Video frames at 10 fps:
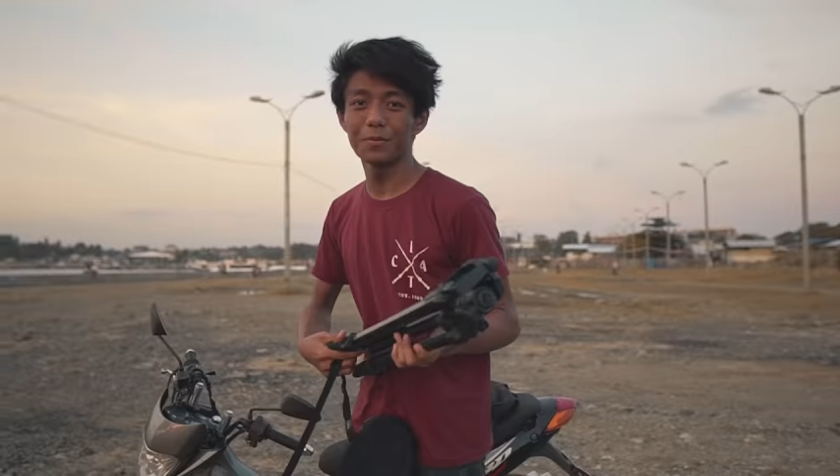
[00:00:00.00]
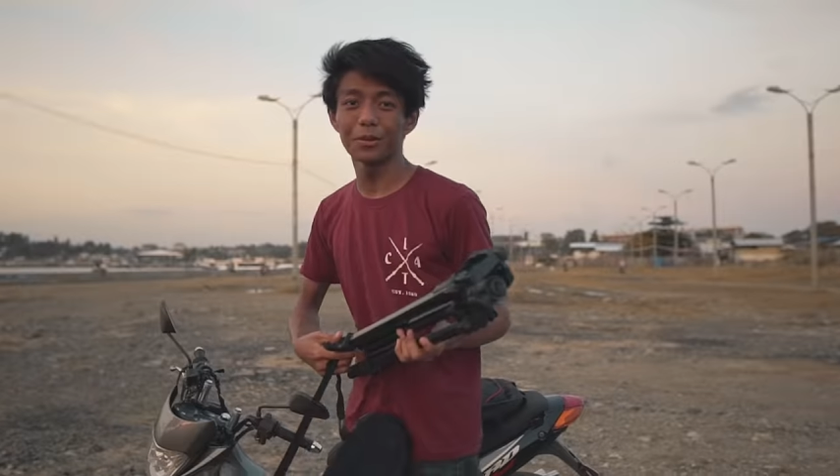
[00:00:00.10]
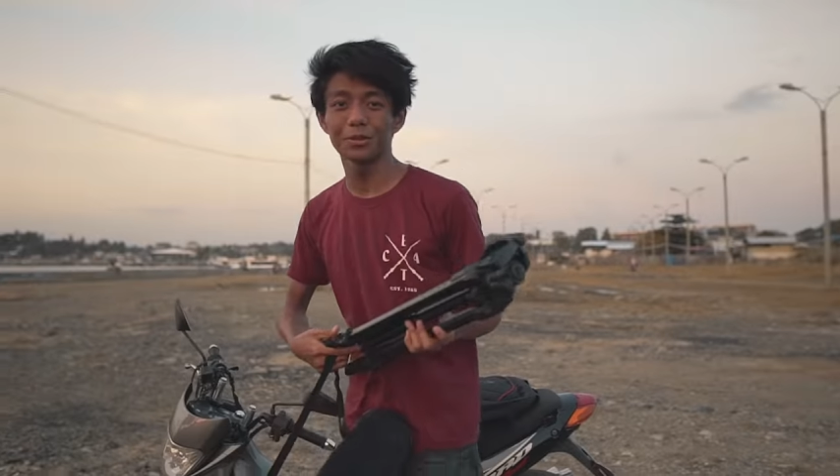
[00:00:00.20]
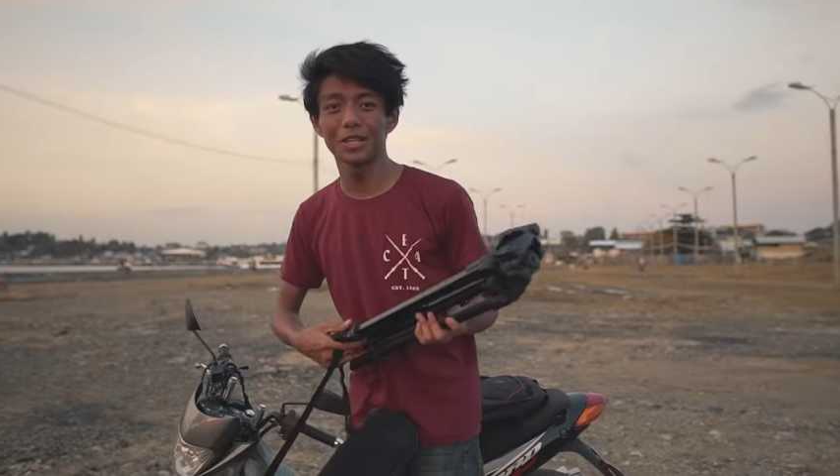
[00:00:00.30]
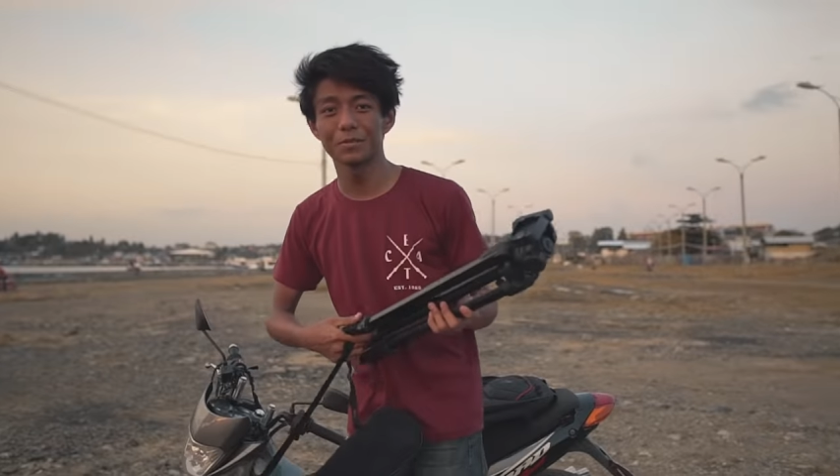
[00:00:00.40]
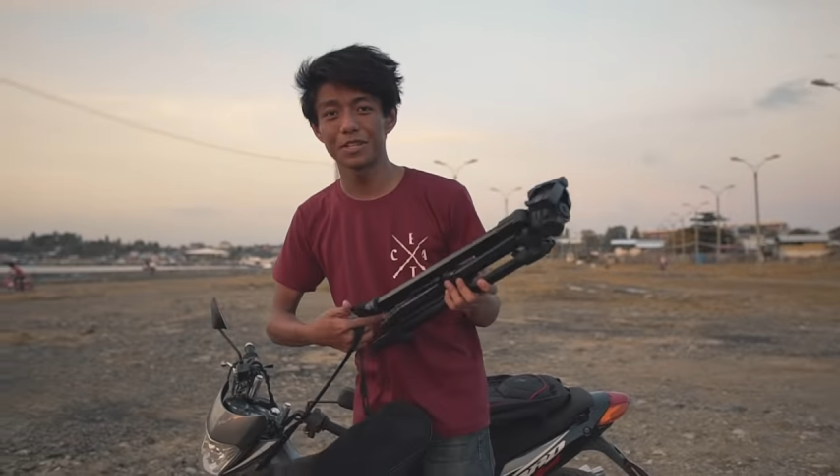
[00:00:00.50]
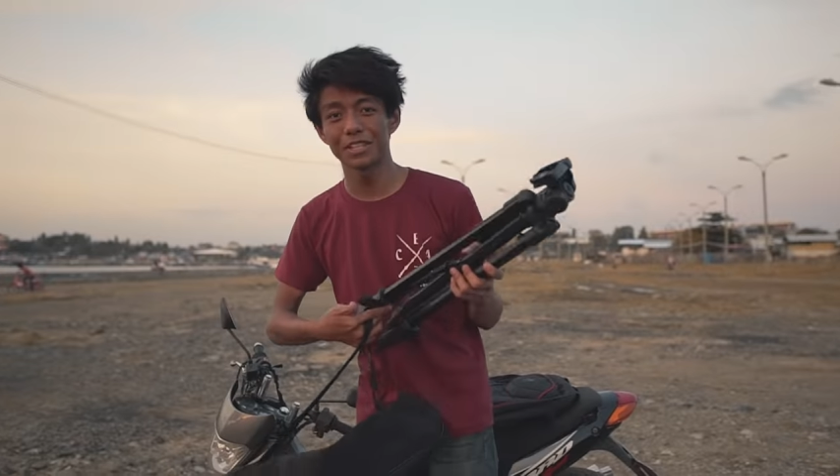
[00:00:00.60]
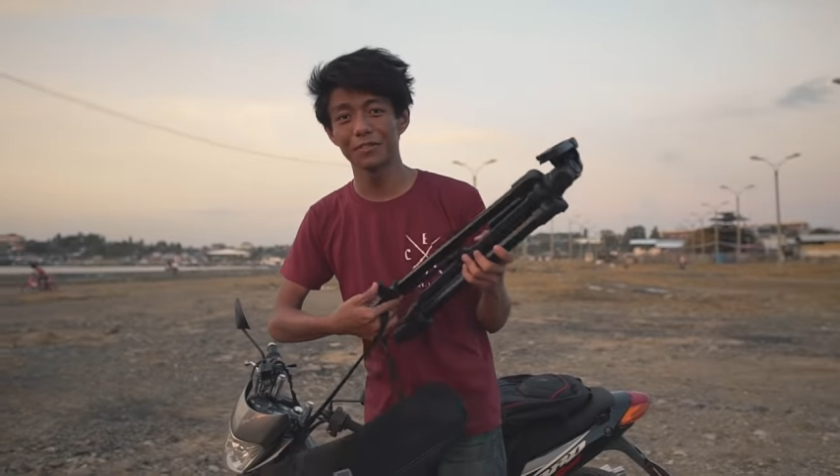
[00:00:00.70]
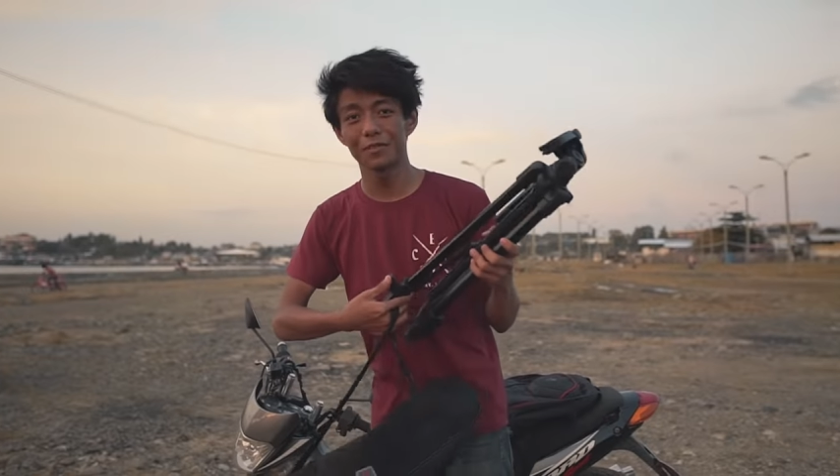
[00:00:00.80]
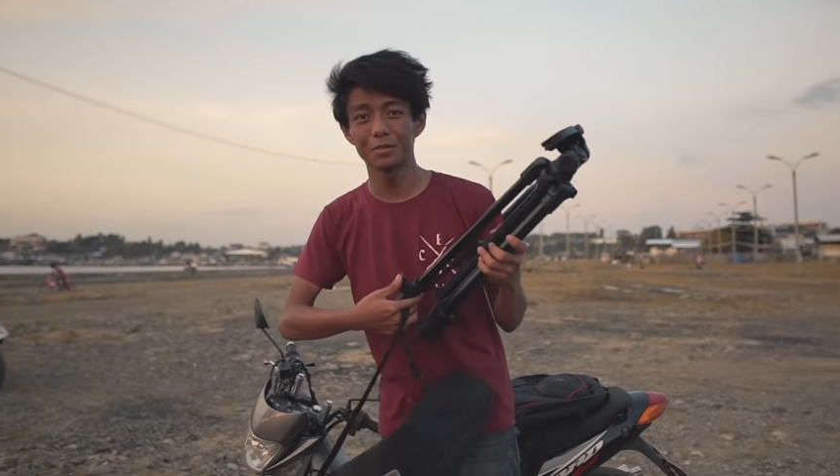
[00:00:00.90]
in Photoshop
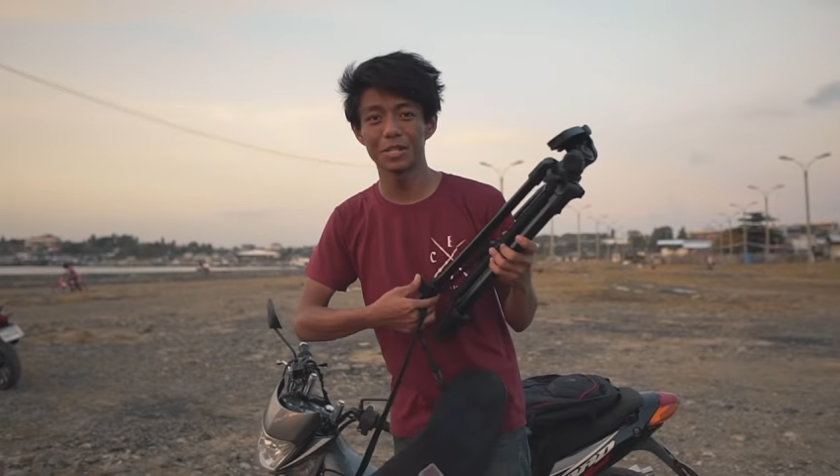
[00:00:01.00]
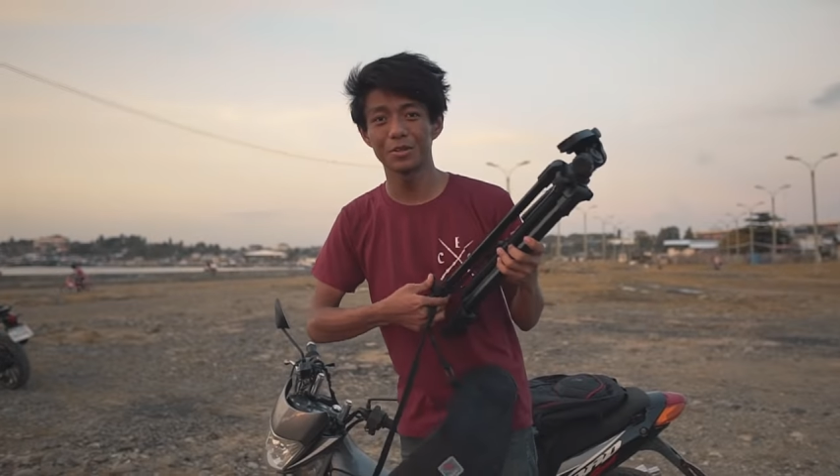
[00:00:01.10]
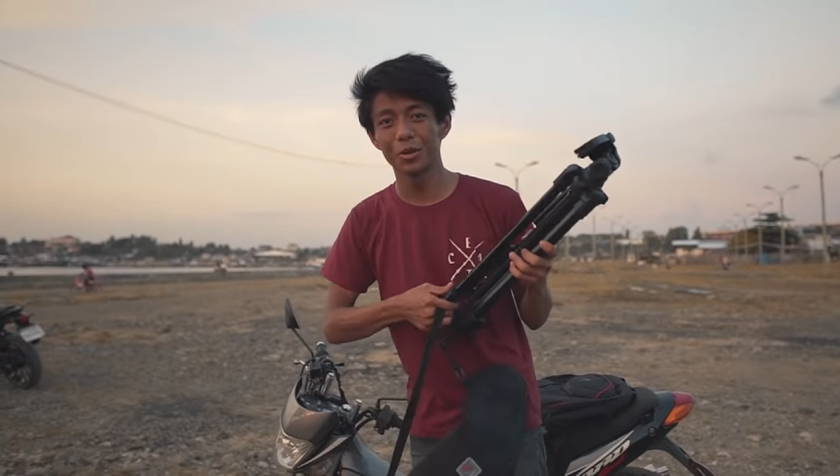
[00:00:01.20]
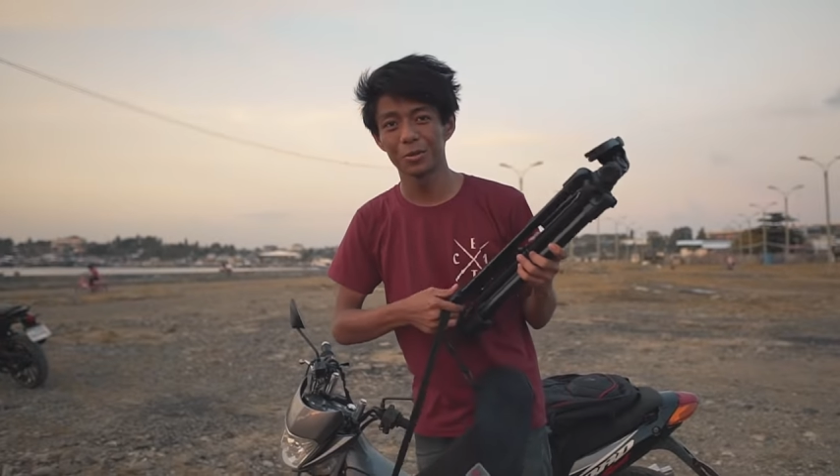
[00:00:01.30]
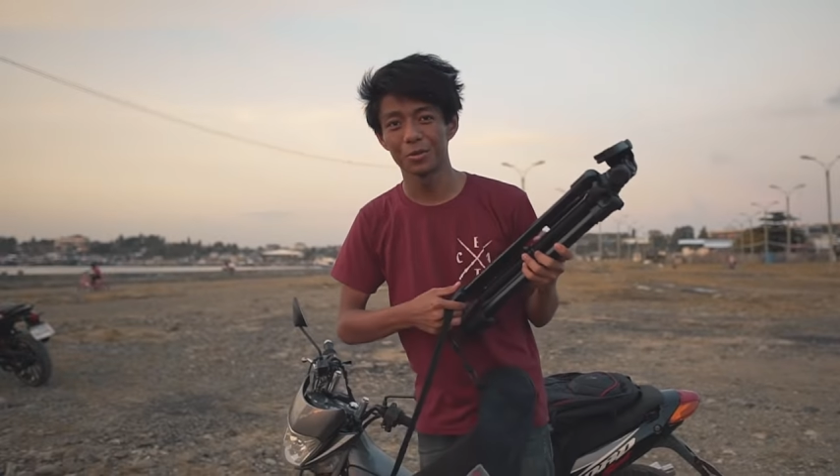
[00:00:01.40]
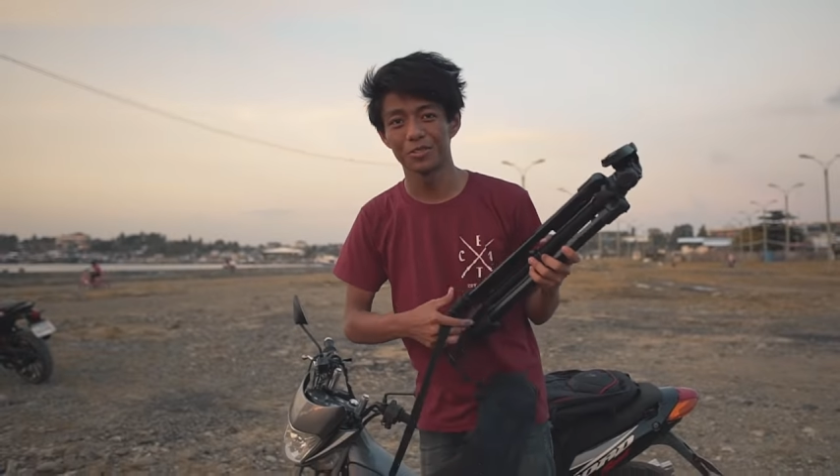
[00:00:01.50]
starting from zero.